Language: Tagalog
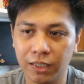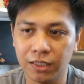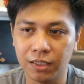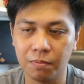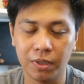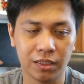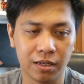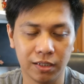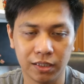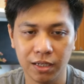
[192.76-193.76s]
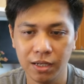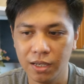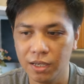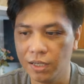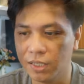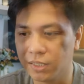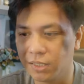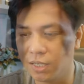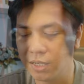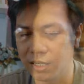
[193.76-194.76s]
natin siyang ma-charge
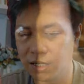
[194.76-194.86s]
sa